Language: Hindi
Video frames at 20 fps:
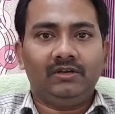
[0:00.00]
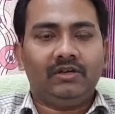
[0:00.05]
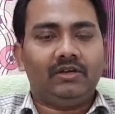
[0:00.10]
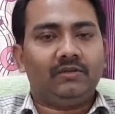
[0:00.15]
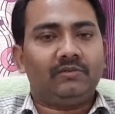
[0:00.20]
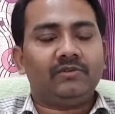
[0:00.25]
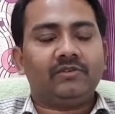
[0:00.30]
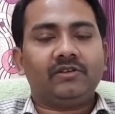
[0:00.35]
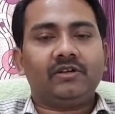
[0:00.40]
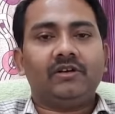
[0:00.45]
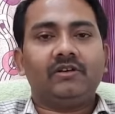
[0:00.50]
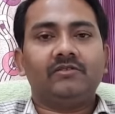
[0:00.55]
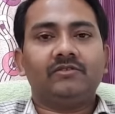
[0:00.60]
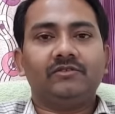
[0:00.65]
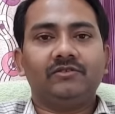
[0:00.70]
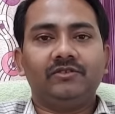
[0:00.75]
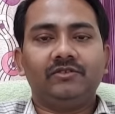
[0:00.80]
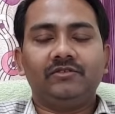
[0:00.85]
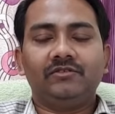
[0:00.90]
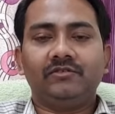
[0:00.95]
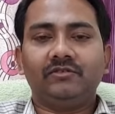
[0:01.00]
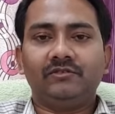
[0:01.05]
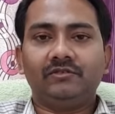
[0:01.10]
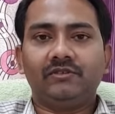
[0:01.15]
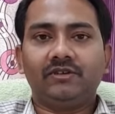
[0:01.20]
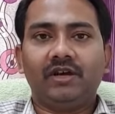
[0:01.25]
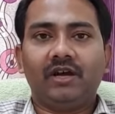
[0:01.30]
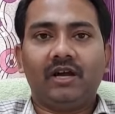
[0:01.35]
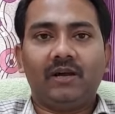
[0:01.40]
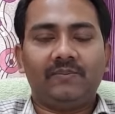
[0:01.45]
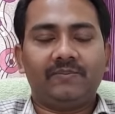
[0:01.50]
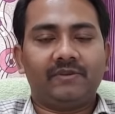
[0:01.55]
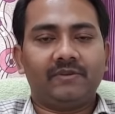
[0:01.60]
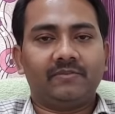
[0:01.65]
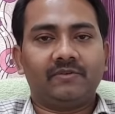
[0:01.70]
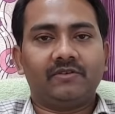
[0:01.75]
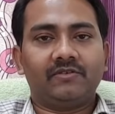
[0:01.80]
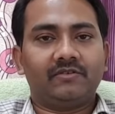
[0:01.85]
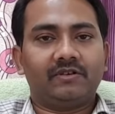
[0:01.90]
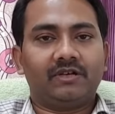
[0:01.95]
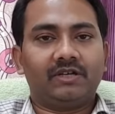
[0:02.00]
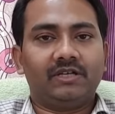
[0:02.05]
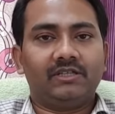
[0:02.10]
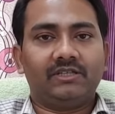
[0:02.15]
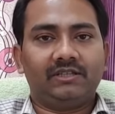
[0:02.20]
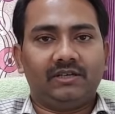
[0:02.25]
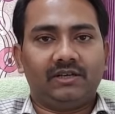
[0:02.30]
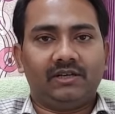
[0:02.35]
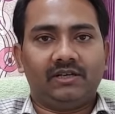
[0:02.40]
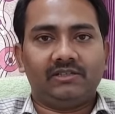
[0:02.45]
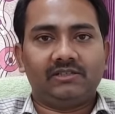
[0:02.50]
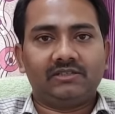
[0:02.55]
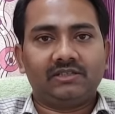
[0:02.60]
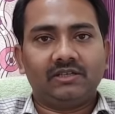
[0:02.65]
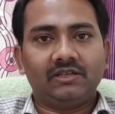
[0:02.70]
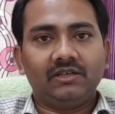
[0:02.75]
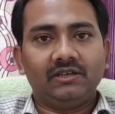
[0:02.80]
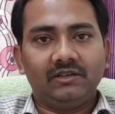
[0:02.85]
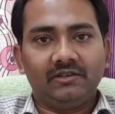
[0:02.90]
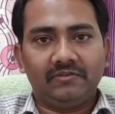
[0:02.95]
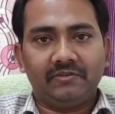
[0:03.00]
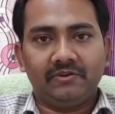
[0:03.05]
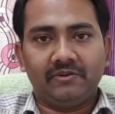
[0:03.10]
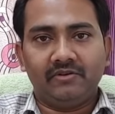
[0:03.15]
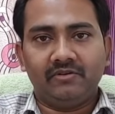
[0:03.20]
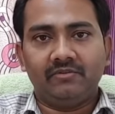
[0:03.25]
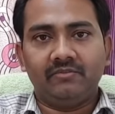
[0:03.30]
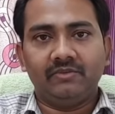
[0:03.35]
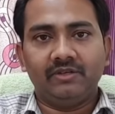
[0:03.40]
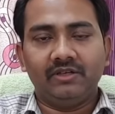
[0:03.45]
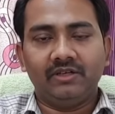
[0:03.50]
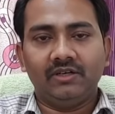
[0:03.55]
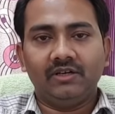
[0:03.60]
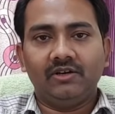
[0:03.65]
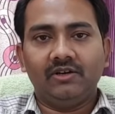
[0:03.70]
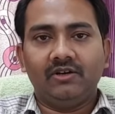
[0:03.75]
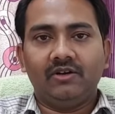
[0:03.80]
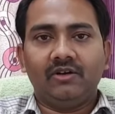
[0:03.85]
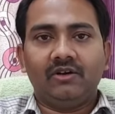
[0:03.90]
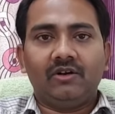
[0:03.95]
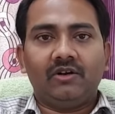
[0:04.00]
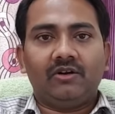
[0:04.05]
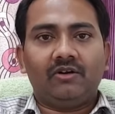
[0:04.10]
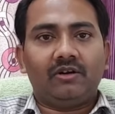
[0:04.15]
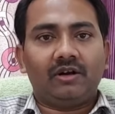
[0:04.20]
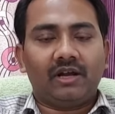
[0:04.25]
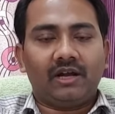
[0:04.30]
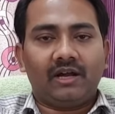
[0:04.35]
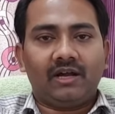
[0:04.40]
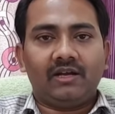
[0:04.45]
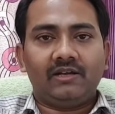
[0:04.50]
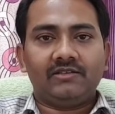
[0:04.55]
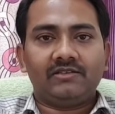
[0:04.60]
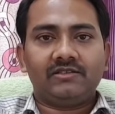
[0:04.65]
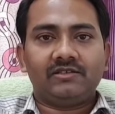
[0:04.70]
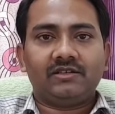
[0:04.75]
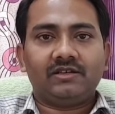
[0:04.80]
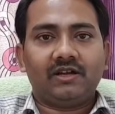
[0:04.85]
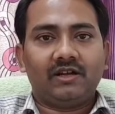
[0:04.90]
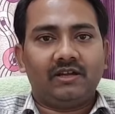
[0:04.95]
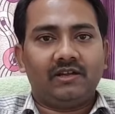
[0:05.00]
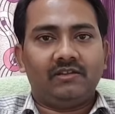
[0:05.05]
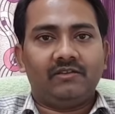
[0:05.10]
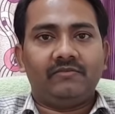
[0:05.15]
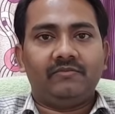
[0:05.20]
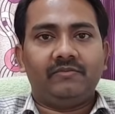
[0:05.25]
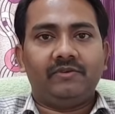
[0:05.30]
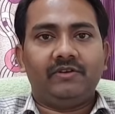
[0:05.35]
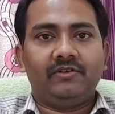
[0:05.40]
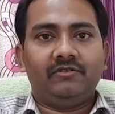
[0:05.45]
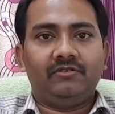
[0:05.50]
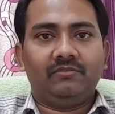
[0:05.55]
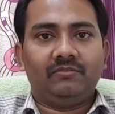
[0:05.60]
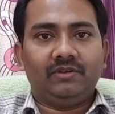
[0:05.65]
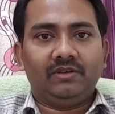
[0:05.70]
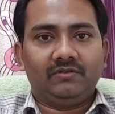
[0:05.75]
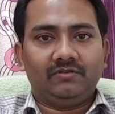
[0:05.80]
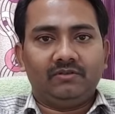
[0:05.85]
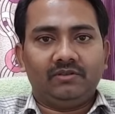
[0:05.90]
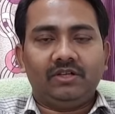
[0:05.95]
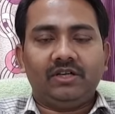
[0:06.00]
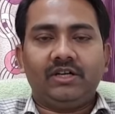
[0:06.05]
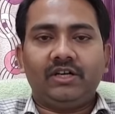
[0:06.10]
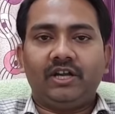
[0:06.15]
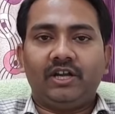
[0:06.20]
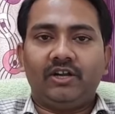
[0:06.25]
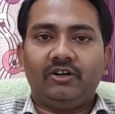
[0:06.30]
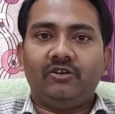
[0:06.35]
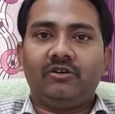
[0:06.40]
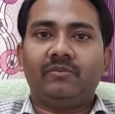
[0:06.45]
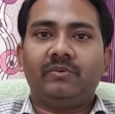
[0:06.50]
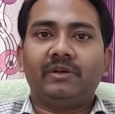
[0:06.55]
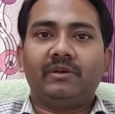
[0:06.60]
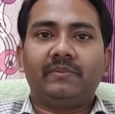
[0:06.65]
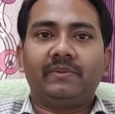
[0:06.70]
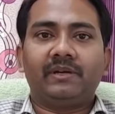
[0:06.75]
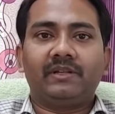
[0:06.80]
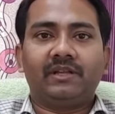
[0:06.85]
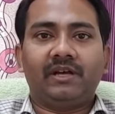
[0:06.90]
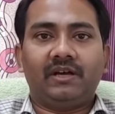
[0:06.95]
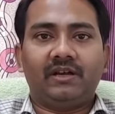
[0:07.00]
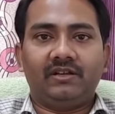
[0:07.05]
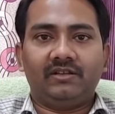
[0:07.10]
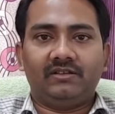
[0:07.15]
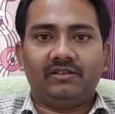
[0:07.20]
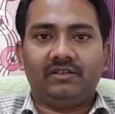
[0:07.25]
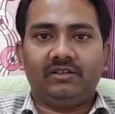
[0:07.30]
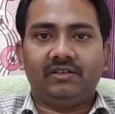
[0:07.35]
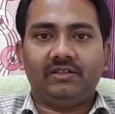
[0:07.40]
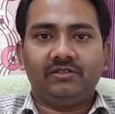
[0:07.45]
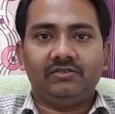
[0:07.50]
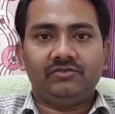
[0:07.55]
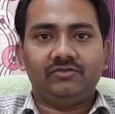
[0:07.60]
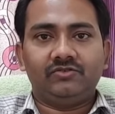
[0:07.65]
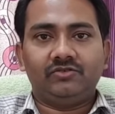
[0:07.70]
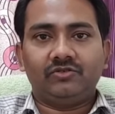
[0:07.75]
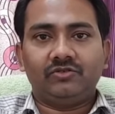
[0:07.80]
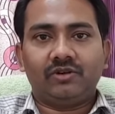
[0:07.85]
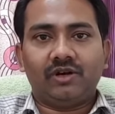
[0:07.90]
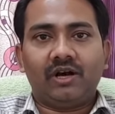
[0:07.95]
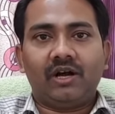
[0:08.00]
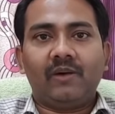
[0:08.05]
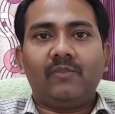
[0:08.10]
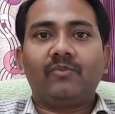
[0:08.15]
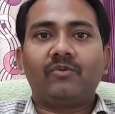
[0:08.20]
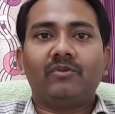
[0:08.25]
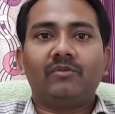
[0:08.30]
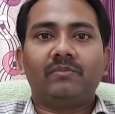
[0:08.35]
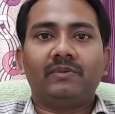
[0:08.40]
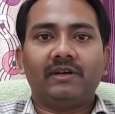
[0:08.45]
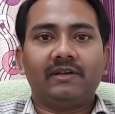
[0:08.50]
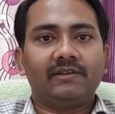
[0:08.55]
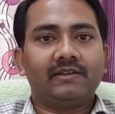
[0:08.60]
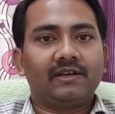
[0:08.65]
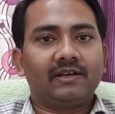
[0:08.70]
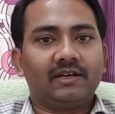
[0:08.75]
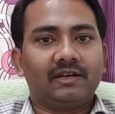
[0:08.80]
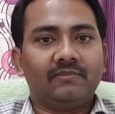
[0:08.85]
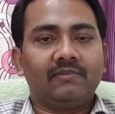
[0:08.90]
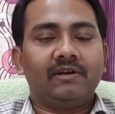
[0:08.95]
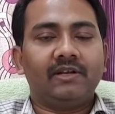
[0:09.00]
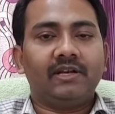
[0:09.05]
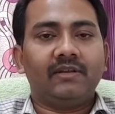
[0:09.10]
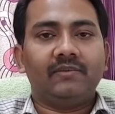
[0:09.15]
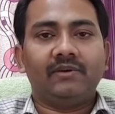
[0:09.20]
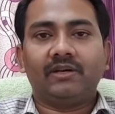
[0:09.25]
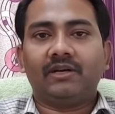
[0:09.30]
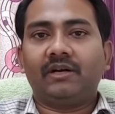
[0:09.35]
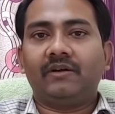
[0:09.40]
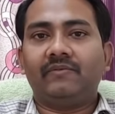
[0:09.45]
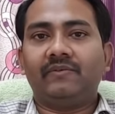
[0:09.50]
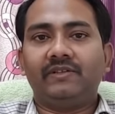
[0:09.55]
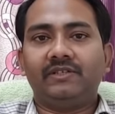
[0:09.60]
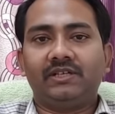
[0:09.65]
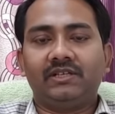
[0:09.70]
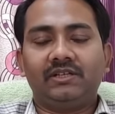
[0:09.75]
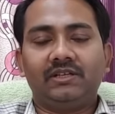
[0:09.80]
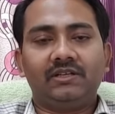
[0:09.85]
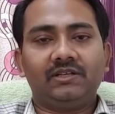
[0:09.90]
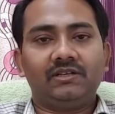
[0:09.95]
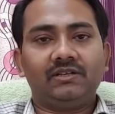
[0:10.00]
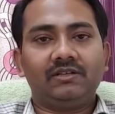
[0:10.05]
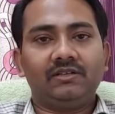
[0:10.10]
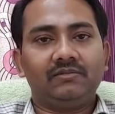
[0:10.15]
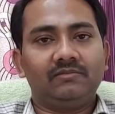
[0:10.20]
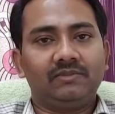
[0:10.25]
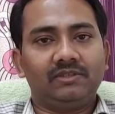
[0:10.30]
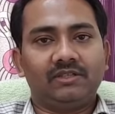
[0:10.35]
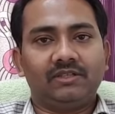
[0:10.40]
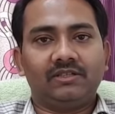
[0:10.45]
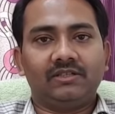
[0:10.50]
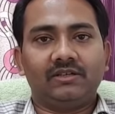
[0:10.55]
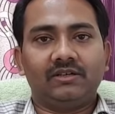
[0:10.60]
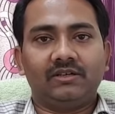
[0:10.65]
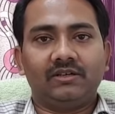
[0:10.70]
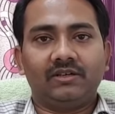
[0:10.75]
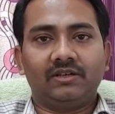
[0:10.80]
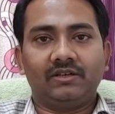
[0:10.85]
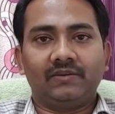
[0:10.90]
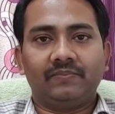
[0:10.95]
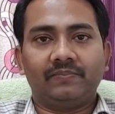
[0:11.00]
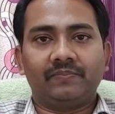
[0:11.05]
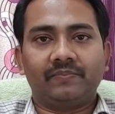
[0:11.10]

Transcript: नमस्कार दोस्तों आप सबका स्वागत है आज के इस वीडियो में और आज का इस वीडियो बिल्कुल नए टॉपिक पर आधारित है जो आपको पैसा कमाने में काफ़ी ज़्यादा मदद करेगा